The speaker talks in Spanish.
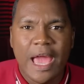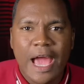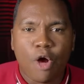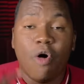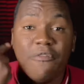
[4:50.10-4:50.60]

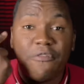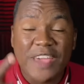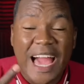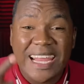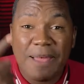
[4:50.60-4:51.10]

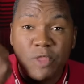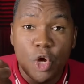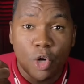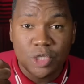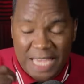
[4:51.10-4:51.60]
Confiar en
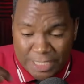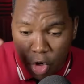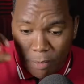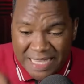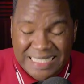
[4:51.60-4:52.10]
Dios es
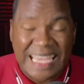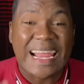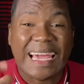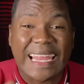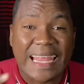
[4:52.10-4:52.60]
comenzar
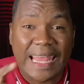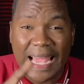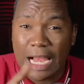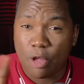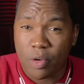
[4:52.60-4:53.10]
a creer en
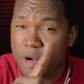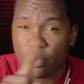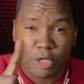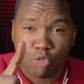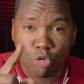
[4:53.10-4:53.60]
algo que
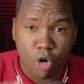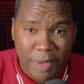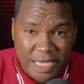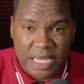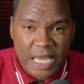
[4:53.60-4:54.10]
aunque tú no lo
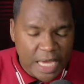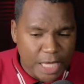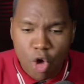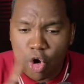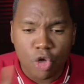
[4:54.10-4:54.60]
ves
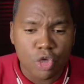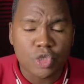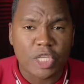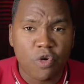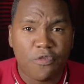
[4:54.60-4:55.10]
y no
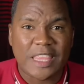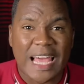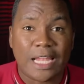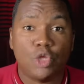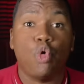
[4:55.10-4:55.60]
conoces su
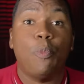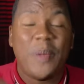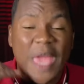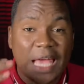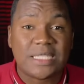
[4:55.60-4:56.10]
final, tú
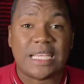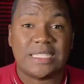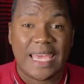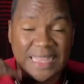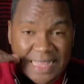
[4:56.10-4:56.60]

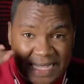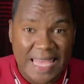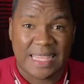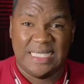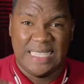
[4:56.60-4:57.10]
piensas,
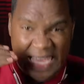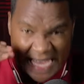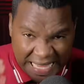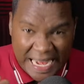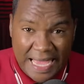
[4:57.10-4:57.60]
entiendes y
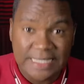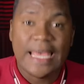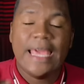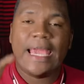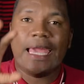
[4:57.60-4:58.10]
crees
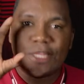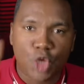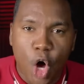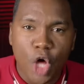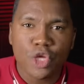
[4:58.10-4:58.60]
que
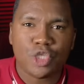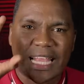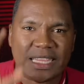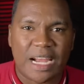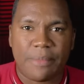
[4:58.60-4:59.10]
todo
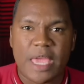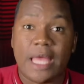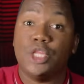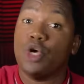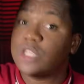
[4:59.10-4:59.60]
saldrá
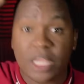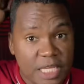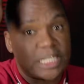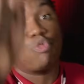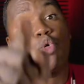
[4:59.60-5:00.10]
bien. Dios te
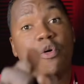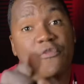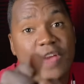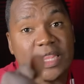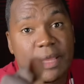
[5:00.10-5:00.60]
dice, tú
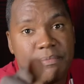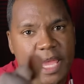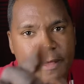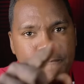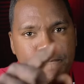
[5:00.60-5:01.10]
confiaste en
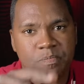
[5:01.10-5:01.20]
mí.